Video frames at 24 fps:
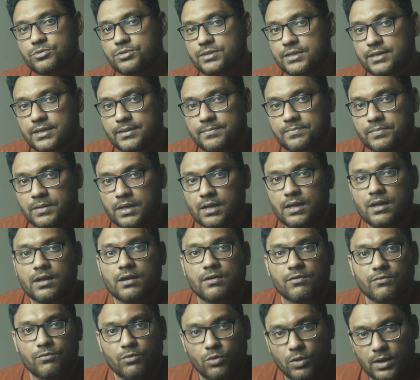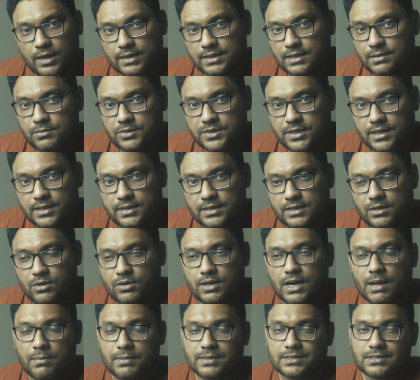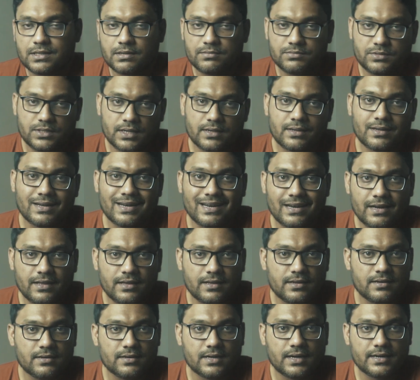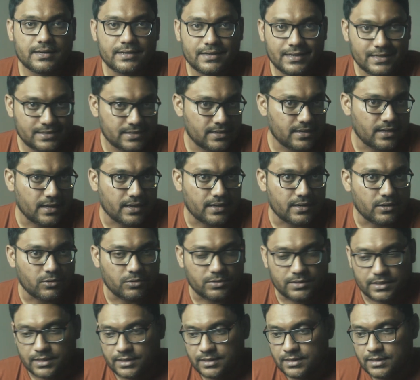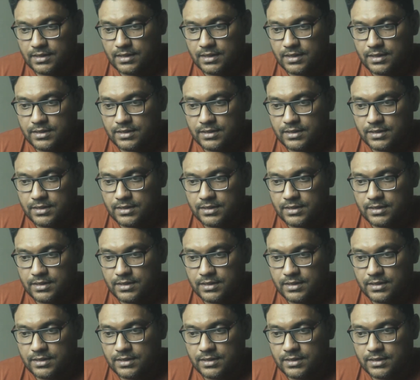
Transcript: होती हैं वो ख़त्म हो जाती हैं और आपका सब्जेक्ट क्लियर कट नज़र आ रहा होता है